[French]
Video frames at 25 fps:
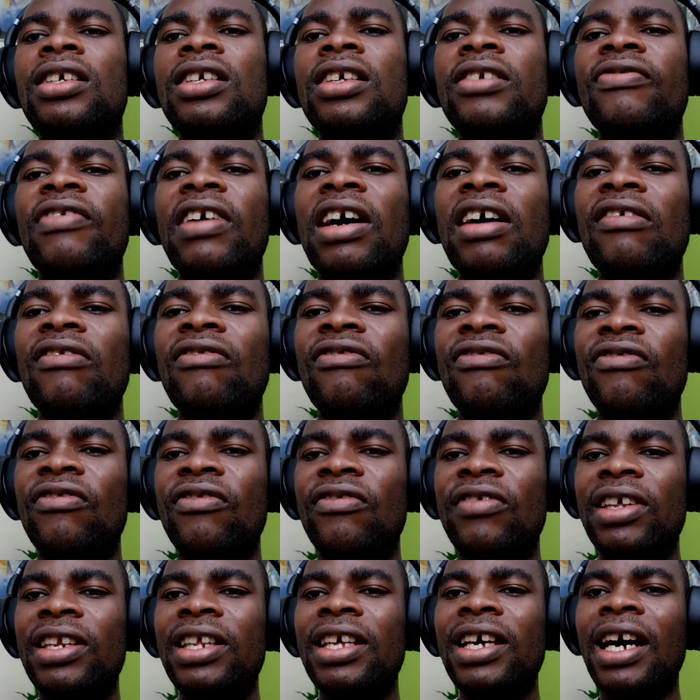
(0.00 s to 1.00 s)
il va
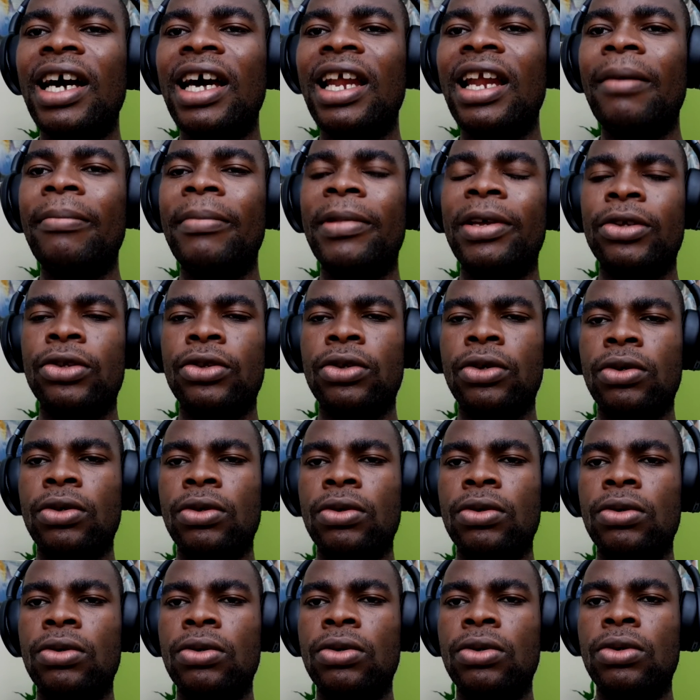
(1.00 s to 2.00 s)
venir à la maison
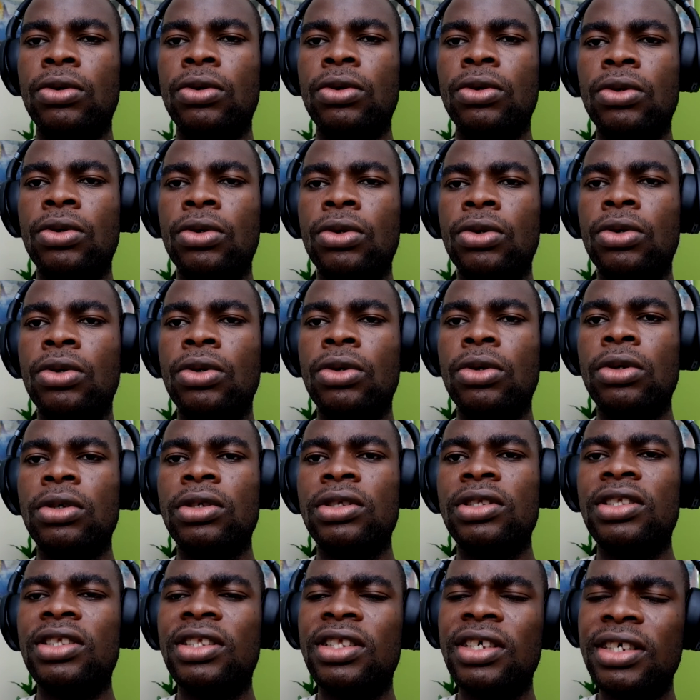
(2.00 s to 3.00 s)

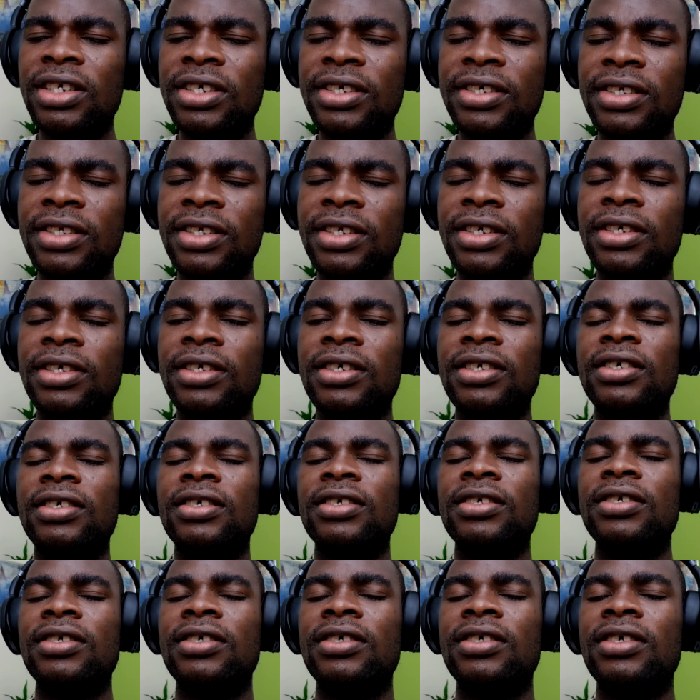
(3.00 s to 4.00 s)
triste,
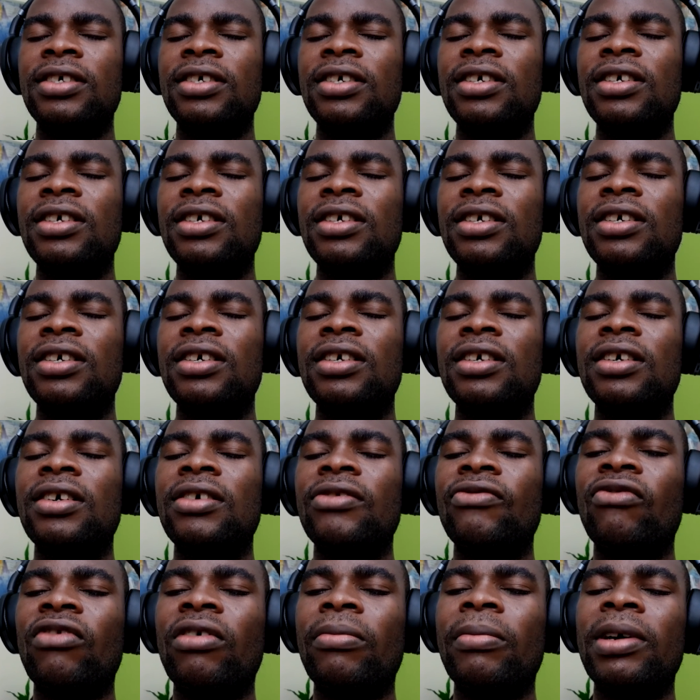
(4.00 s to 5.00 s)

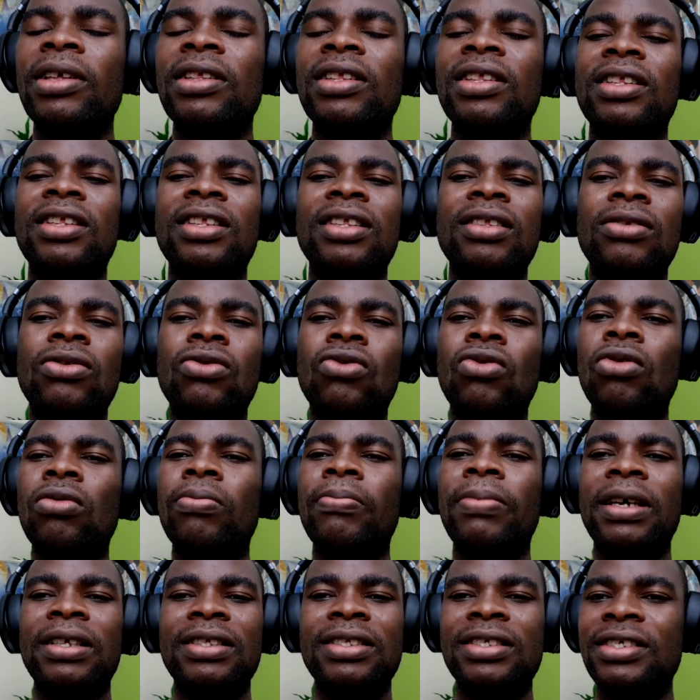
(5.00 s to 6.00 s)
vraiment trop
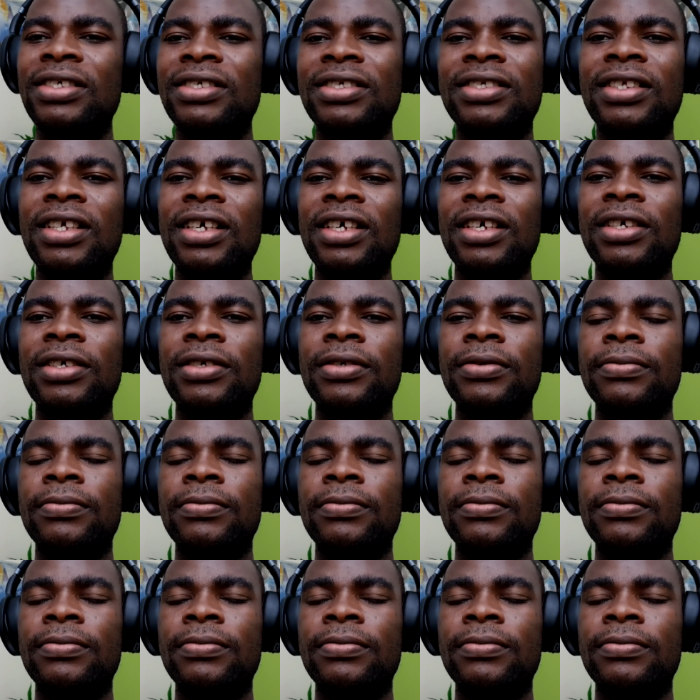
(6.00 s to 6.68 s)
attristé.